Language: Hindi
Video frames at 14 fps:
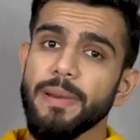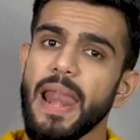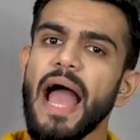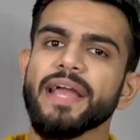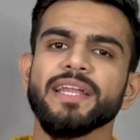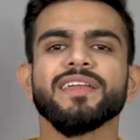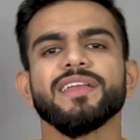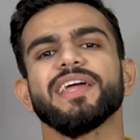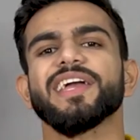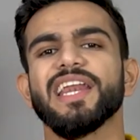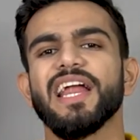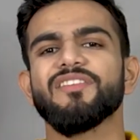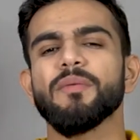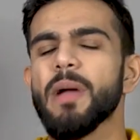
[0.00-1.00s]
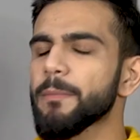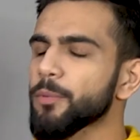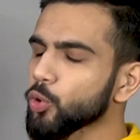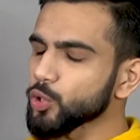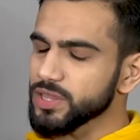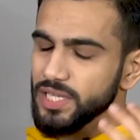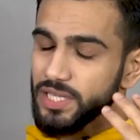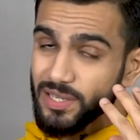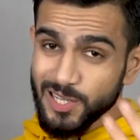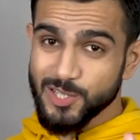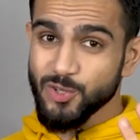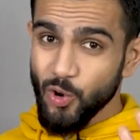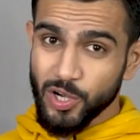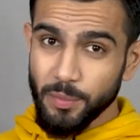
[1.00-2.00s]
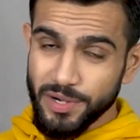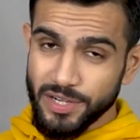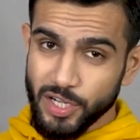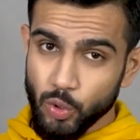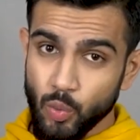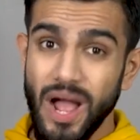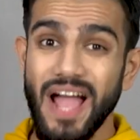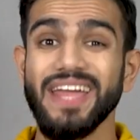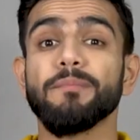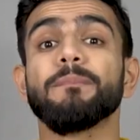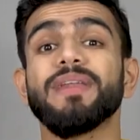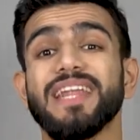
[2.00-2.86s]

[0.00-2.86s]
ब्लैक एंड ग्रे के अलावा मैं आप लोगों को तीन कलर्स और कमेंट करूंगा इन